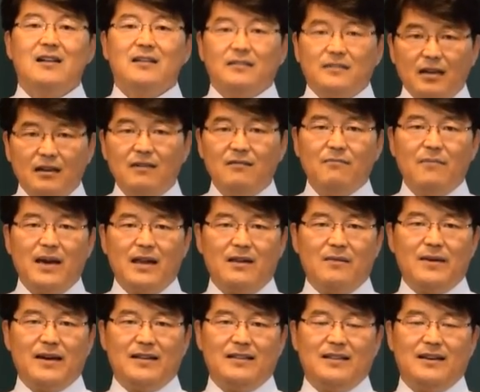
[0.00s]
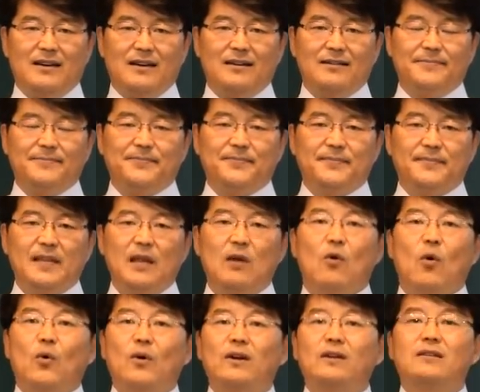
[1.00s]
천만의 말이다.
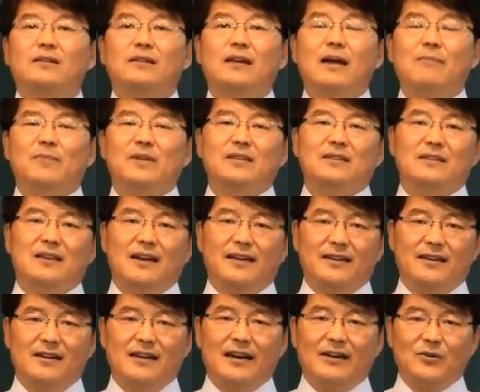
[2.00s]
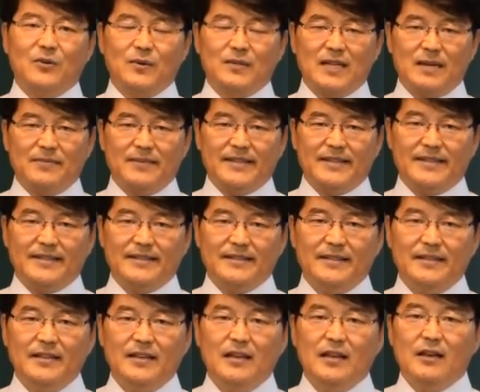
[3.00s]
오늘 그걸 한번 이야기를 나누고자 합니다.
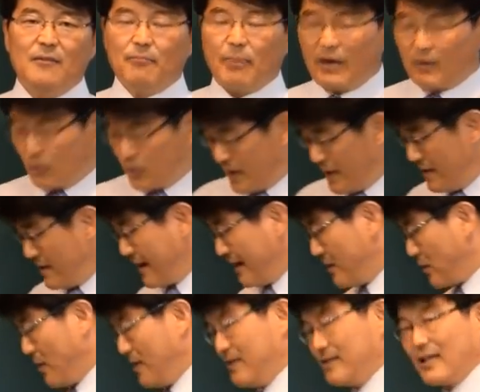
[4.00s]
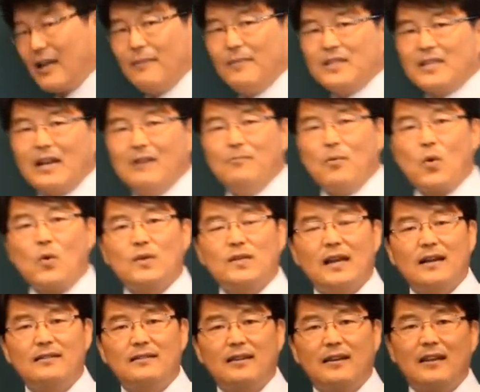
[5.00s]
백호사를 가지고 있는 사람이 잘 먹고
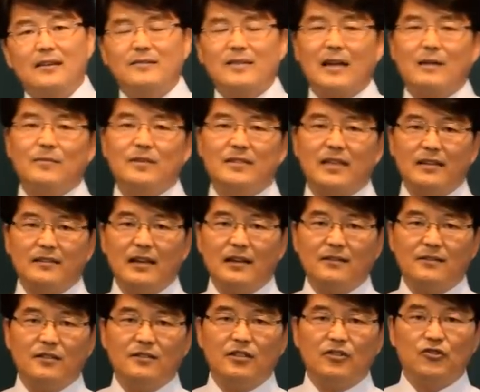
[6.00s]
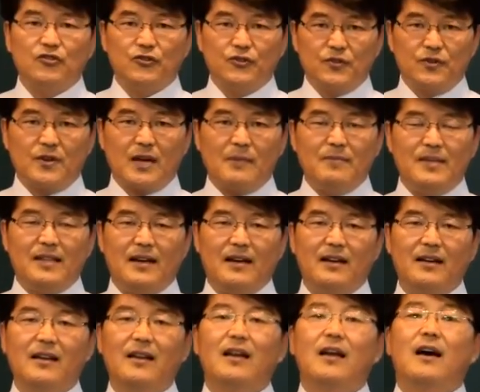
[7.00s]
잘 사는 사람은 세상천지
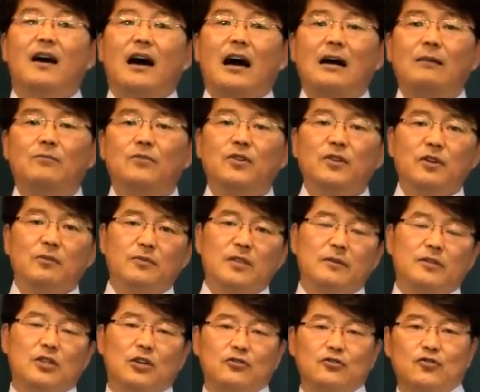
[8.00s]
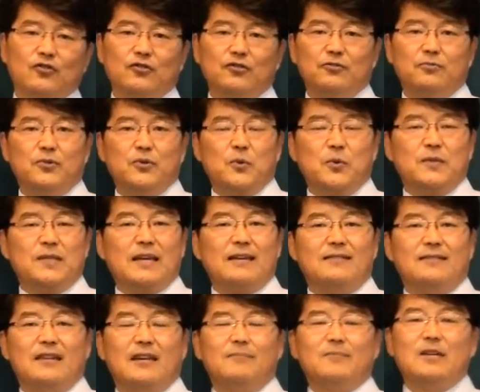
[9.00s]
수득합니다. 아무 일 없이 천수를 부르고
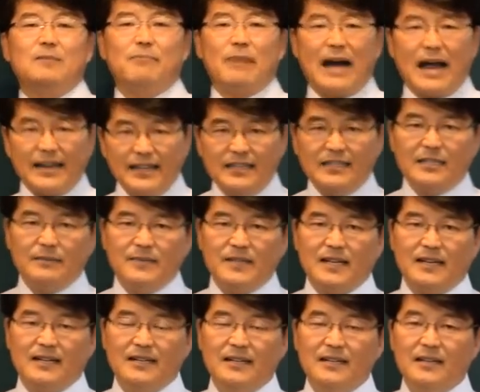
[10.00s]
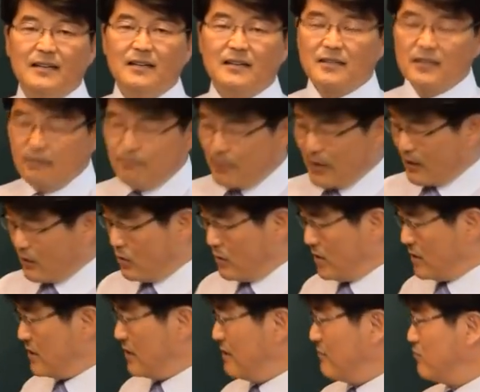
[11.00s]
사는 사람들 많이 있습니다. 그럼
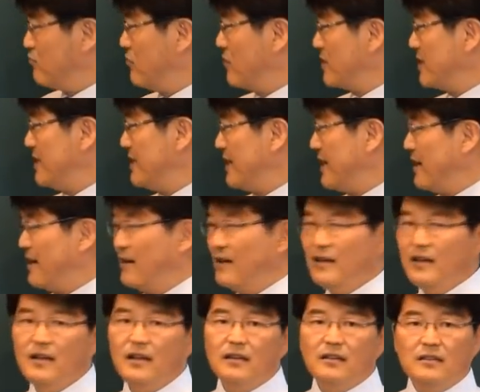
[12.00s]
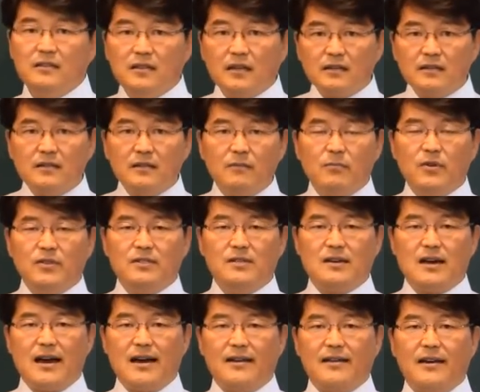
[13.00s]
백호대사는 무엇이냐? 이제 그걸 먼저
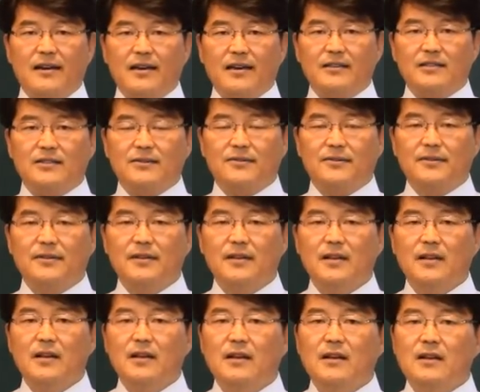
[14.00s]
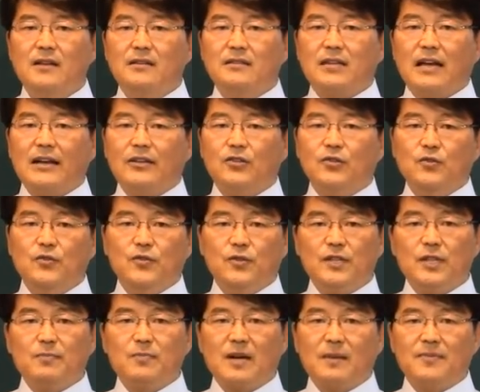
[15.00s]
알아야겠죠. 사주
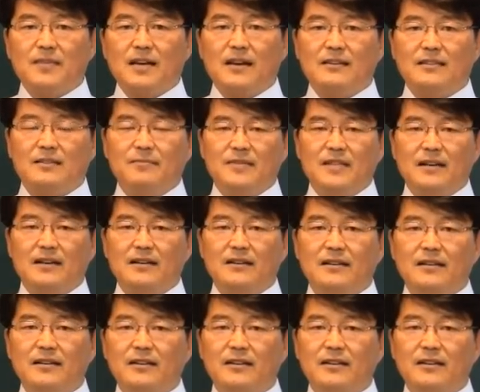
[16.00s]
60갑자가 있습니다.